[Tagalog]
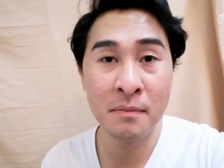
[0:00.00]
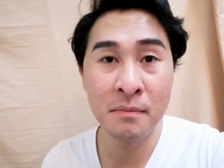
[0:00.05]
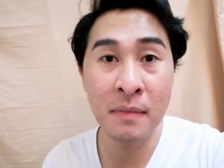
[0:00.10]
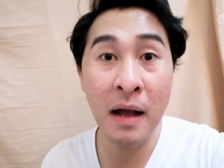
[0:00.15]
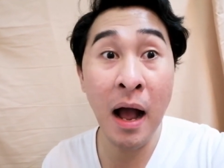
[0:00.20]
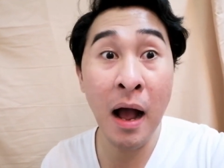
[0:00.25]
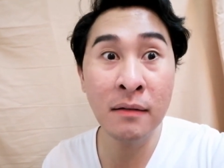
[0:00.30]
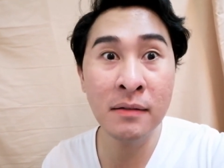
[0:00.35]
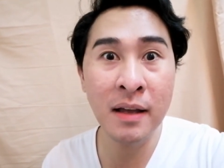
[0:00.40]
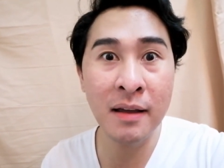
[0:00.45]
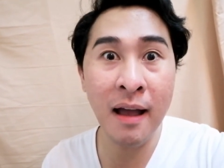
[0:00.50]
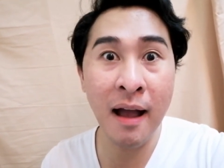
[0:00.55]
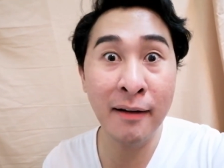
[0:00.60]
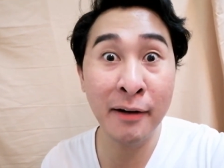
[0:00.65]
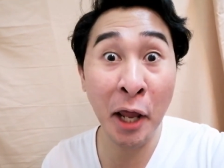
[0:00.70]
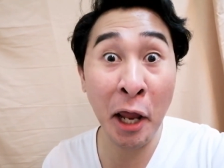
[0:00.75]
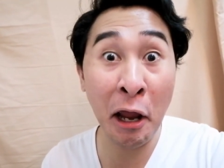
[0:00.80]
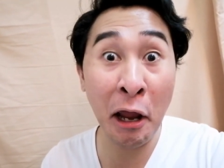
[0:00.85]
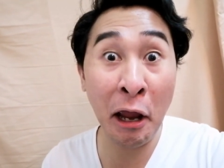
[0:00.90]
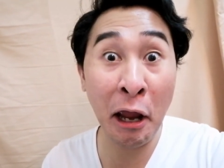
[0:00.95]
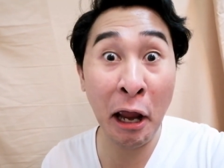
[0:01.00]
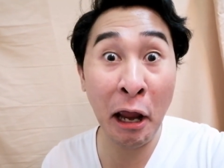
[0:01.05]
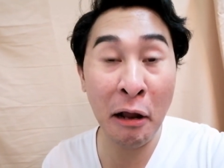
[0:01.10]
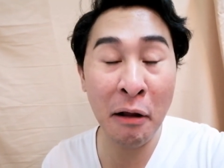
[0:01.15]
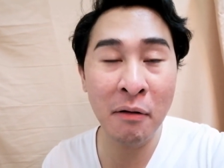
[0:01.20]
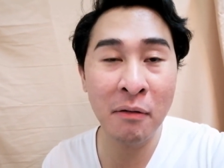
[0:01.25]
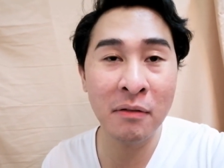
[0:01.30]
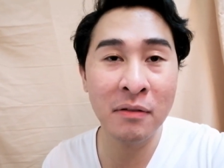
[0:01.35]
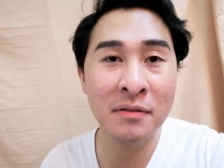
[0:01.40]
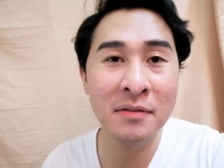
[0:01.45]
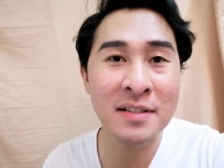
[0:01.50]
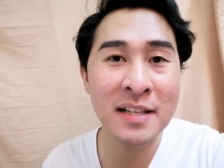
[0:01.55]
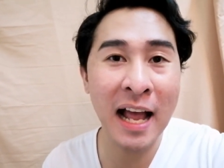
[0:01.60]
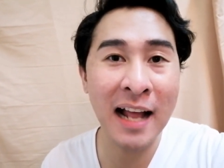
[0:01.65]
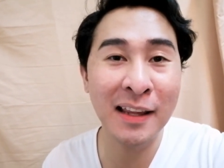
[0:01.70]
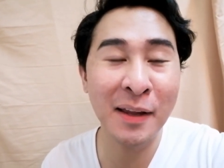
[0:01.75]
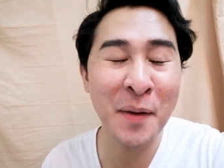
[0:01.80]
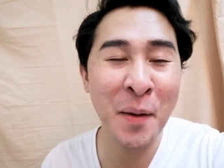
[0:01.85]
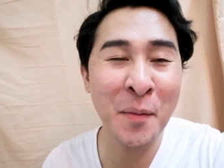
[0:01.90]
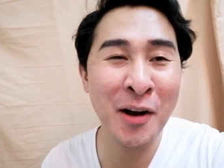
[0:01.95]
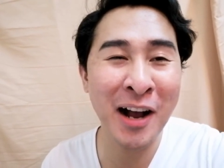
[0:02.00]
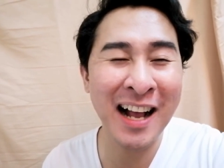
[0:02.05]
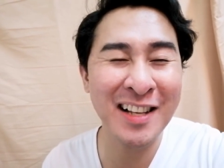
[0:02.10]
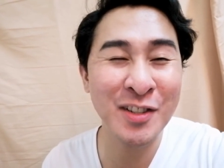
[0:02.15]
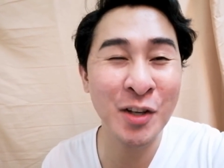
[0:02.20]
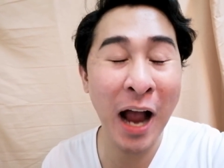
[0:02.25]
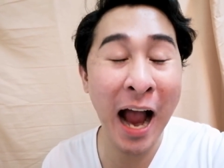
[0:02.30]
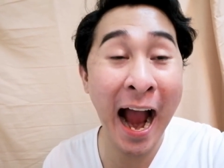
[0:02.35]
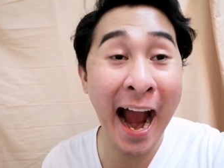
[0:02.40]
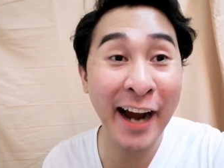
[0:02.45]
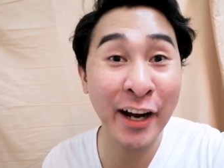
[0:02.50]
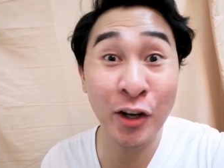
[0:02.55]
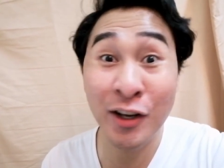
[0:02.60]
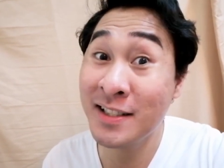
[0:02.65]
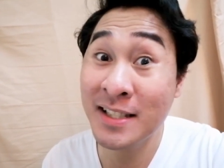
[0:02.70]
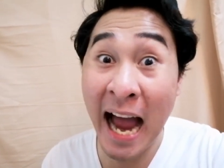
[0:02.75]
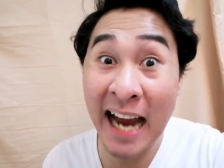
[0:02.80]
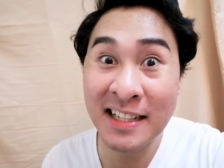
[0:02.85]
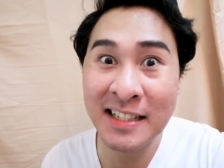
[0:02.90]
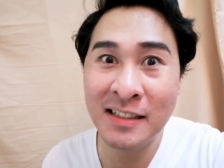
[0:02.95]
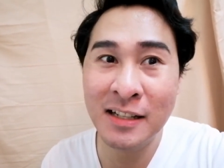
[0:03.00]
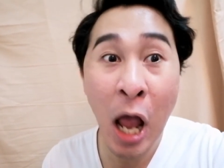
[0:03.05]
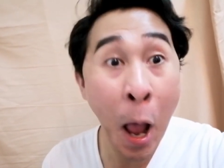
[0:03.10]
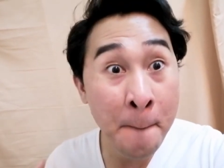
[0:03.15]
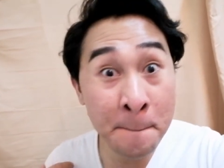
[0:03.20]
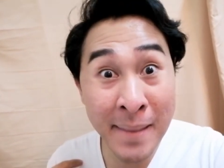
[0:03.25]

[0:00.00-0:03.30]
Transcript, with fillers: mangyayari sa ating mga mukha. So, are you excited?